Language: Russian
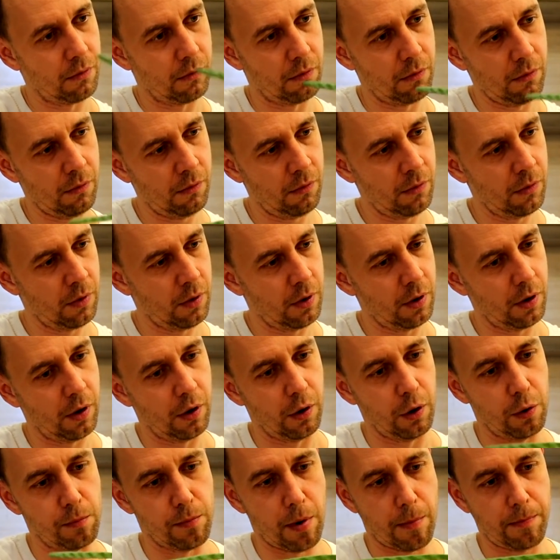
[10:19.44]
М?
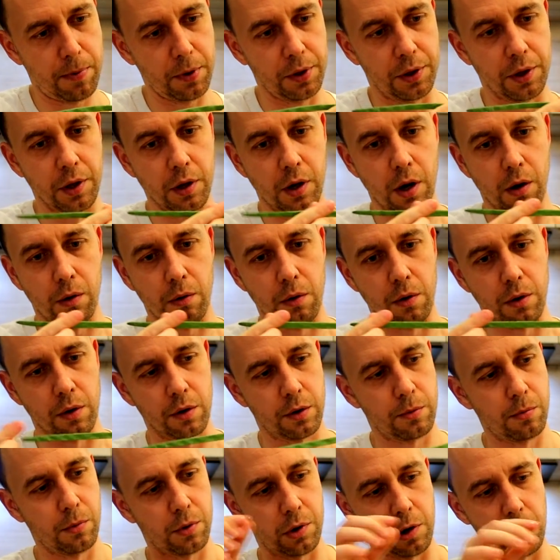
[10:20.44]
Любопытный какой,
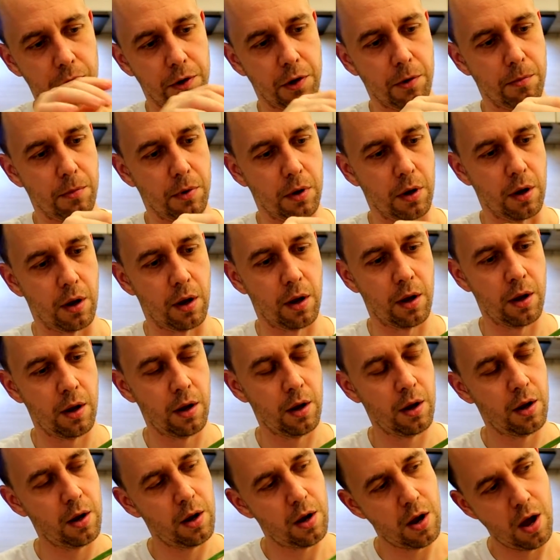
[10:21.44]
смотрит на меня.
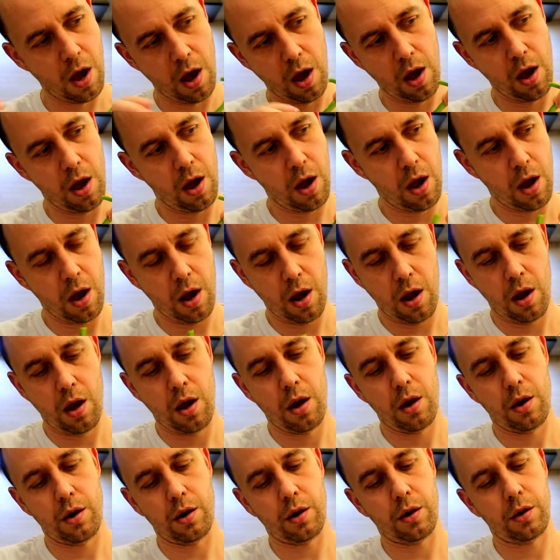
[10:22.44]

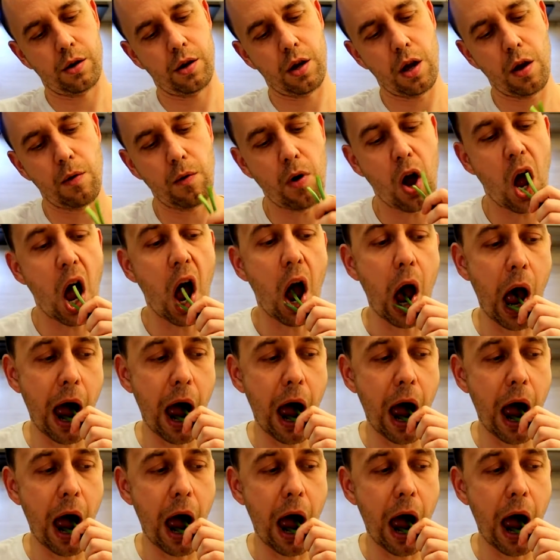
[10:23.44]
Сейчас я его...